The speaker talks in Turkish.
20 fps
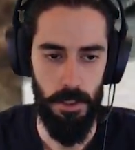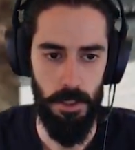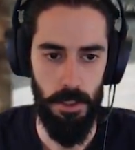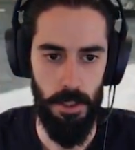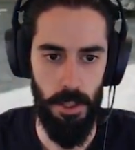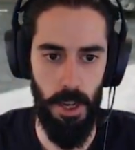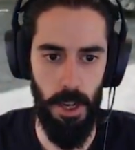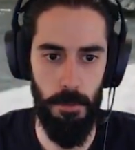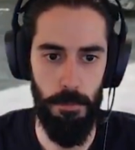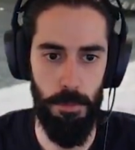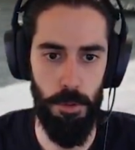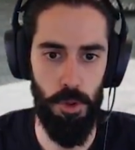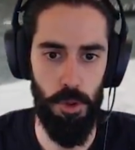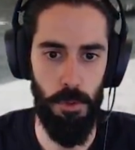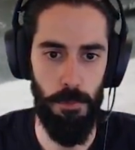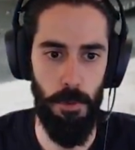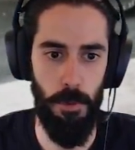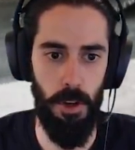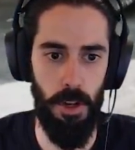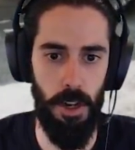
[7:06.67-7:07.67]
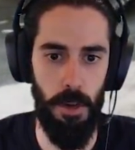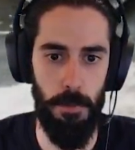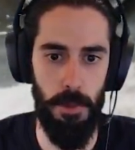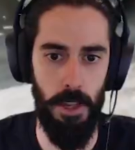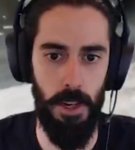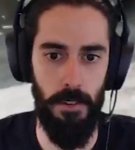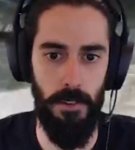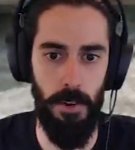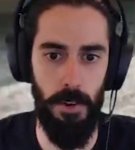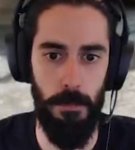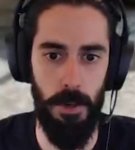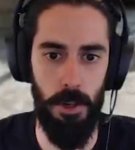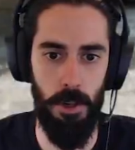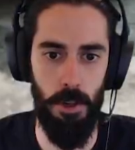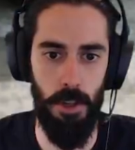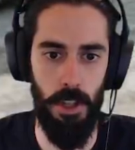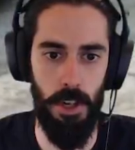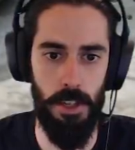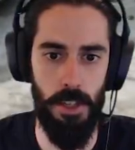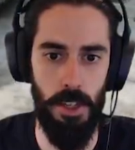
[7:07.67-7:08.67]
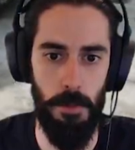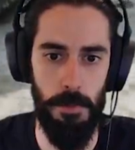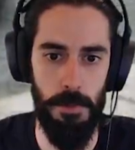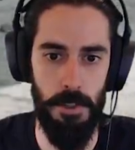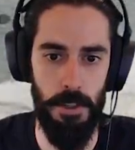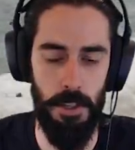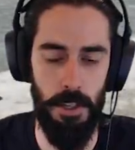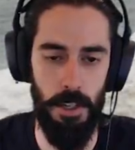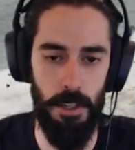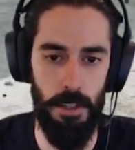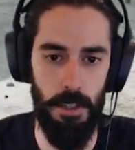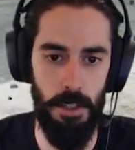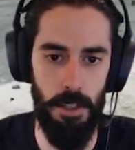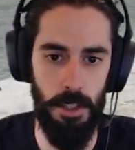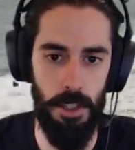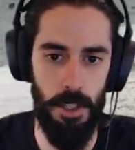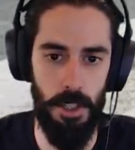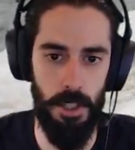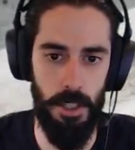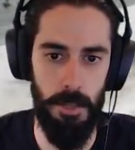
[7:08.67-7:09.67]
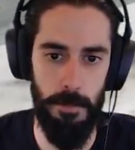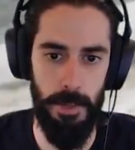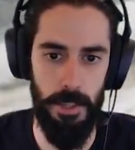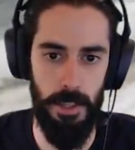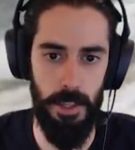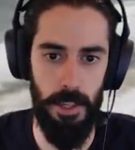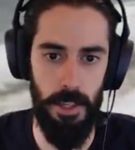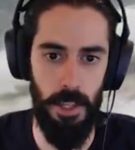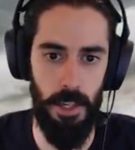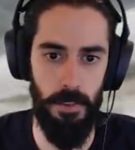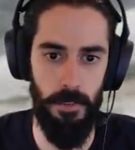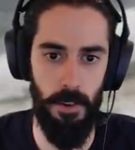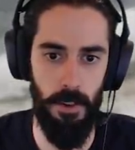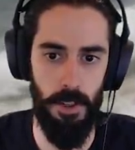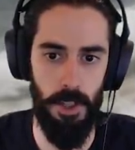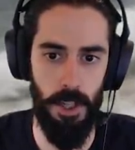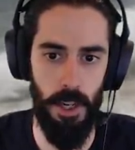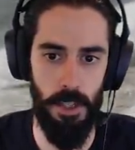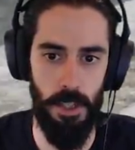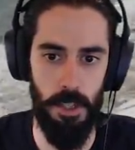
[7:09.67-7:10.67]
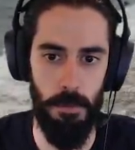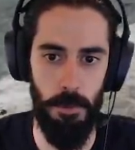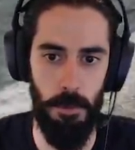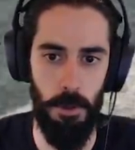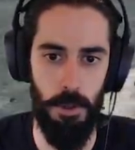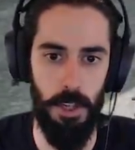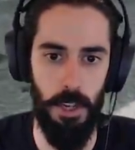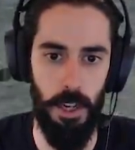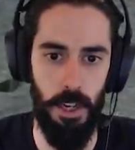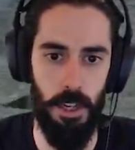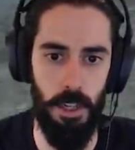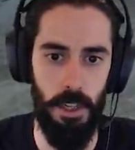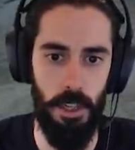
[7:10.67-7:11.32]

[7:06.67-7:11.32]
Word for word: Aa, pusup böyle kapılara falan bakıyorlarsa ama zaten çıktım anda inerim. Öyle şansım yok yani.